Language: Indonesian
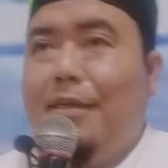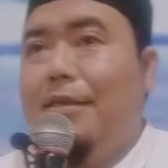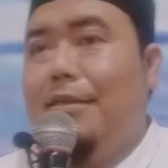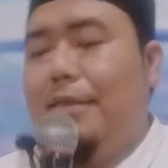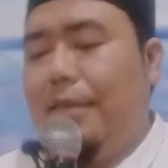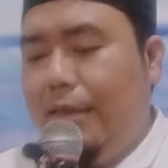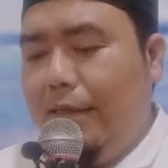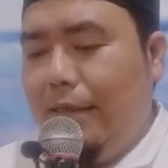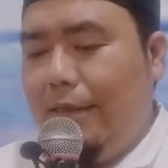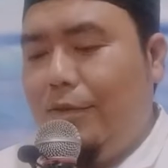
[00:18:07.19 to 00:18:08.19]

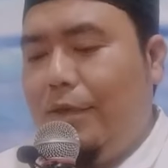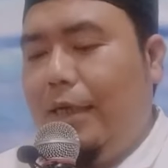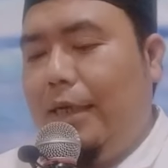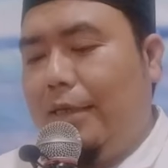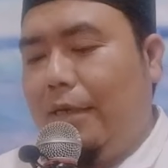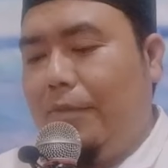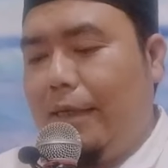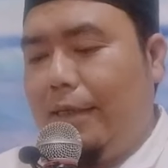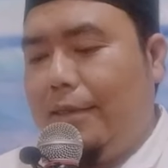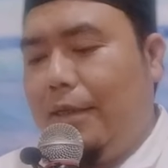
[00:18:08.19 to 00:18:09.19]
Jadi ini juga diantar
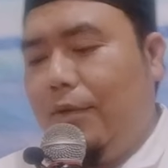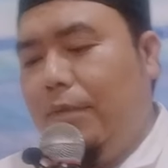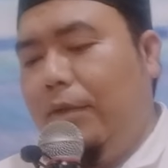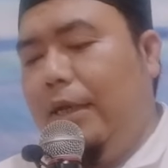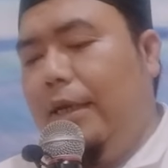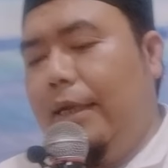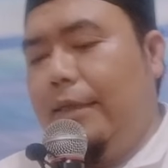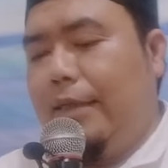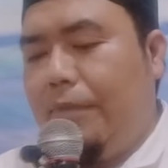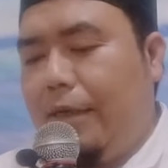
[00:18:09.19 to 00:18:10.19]
berkas sahur. Kemudian
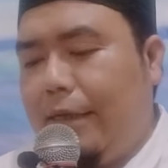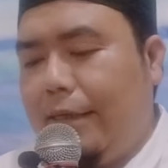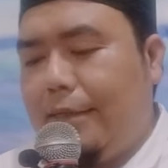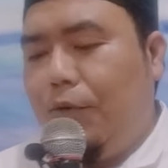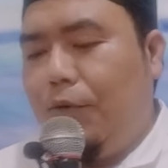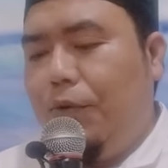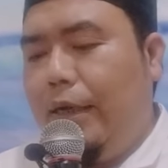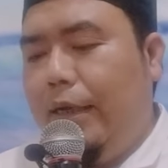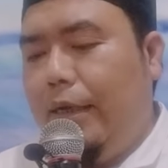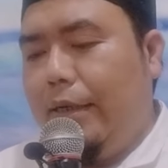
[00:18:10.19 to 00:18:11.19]
diantar berkas sahur
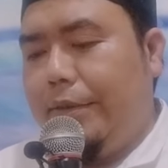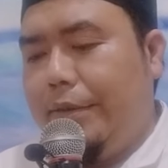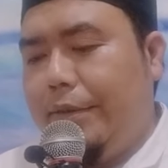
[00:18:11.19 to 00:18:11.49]
juga yang